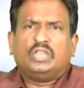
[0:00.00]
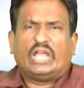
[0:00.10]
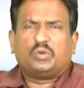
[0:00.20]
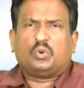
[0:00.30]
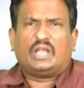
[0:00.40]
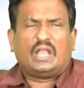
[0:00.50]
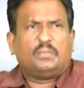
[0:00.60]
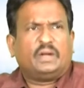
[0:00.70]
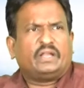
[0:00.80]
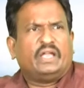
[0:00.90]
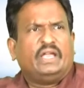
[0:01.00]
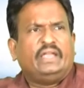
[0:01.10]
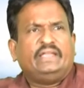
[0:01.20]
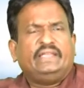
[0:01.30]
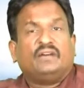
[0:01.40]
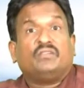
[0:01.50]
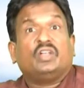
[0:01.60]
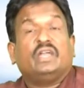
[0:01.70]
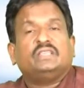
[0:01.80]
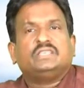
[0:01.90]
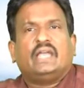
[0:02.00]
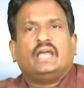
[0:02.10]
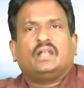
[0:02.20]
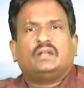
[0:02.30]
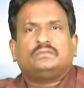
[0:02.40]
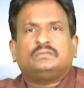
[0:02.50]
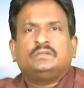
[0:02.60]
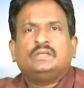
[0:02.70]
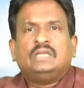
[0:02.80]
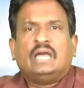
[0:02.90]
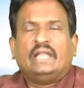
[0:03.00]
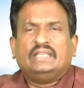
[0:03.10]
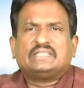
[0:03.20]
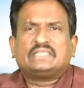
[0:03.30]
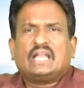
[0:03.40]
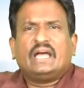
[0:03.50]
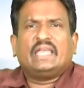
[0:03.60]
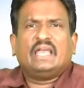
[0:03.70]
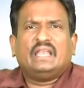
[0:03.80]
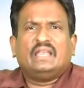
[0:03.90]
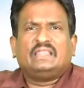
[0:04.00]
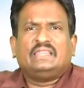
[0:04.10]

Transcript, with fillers: తనకున్నాను బట్టి ఎవడు ఏం చేయగలడు అని ఇస్రాయేలీల